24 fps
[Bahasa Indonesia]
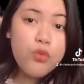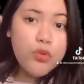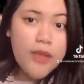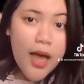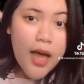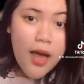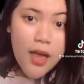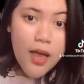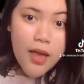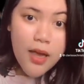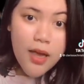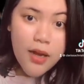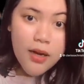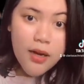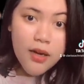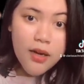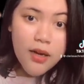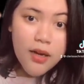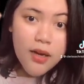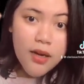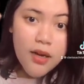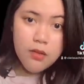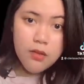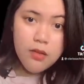tangan.
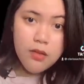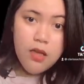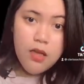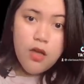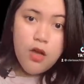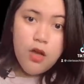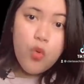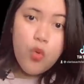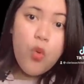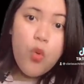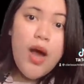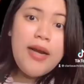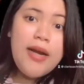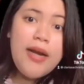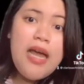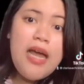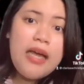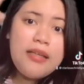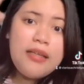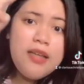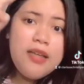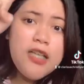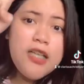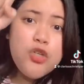
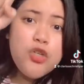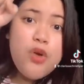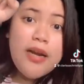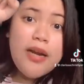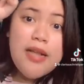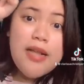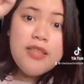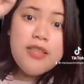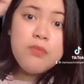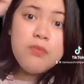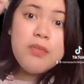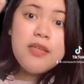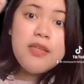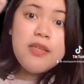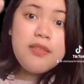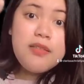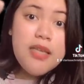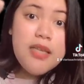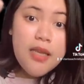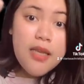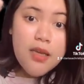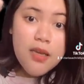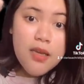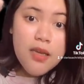Wadahnya juga kelihatan bersih.